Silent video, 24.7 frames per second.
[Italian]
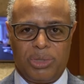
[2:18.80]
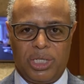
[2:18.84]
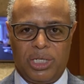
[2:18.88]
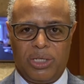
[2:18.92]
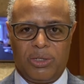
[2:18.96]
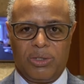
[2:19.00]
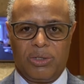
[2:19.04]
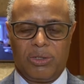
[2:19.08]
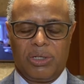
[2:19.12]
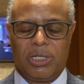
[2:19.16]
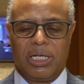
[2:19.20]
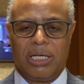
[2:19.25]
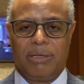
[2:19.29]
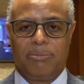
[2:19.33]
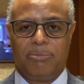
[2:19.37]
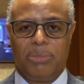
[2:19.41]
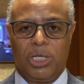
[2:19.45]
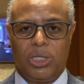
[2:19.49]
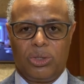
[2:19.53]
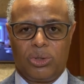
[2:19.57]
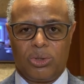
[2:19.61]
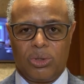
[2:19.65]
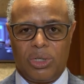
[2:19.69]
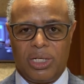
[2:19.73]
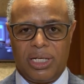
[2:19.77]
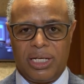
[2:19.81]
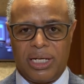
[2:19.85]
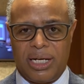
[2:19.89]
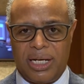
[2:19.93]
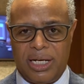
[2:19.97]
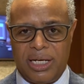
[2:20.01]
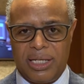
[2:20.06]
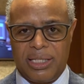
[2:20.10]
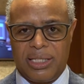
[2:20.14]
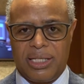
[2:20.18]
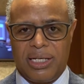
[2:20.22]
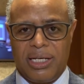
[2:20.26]
meno, è ben
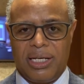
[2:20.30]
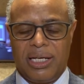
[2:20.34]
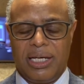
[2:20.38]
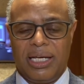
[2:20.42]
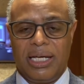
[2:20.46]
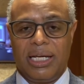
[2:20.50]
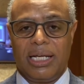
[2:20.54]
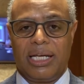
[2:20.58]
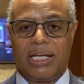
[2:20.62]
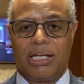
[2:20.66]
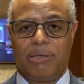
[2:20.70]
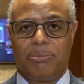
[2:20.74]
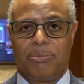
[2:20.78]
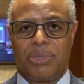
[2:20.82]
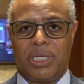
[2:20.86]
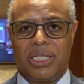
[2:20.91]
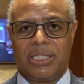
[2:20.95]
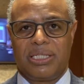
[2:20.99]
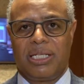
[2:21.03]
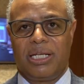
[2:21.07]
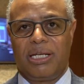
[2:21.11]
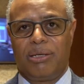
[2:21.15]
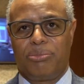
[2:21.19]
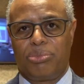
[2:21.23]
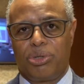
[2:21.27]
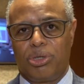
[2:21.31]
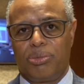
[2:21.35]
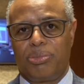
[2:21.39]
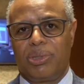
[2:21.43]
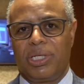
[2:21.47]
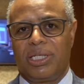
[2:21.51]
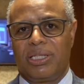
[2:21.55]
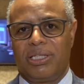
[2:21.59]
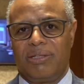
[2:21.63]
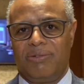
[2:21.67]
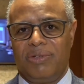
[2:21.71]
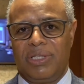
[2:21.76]
tollerata e la ripresa della
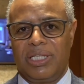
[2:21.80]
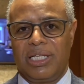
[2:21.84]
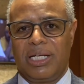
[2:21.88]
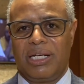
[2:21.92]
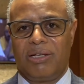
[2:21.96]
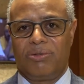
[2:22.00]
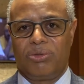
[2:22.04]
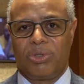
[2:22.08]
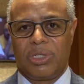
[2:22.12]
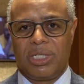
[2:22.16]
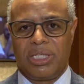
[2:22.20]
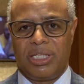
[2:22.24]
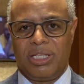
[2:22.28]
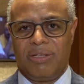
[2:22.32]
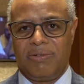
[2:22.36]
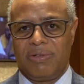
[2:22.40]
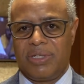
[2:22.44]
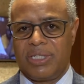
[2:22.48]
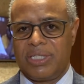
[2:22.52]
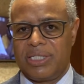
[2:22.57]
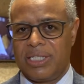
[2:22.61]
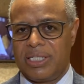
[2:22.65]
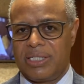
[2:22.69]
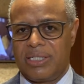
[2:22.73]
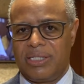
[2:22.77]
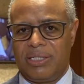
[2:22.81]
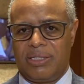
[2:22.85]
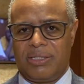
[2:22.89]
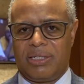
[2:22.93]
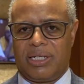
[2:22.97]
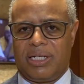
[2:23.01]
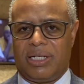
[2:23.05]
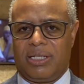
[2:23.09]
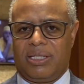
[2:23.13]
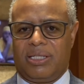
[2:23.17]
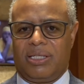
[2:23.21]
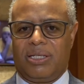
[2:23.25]
propria attività lavorativa, sia si
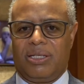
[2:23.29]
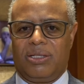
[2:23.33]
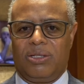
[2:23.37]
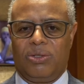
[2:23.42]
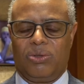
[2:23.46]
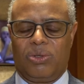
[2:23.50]
tratta di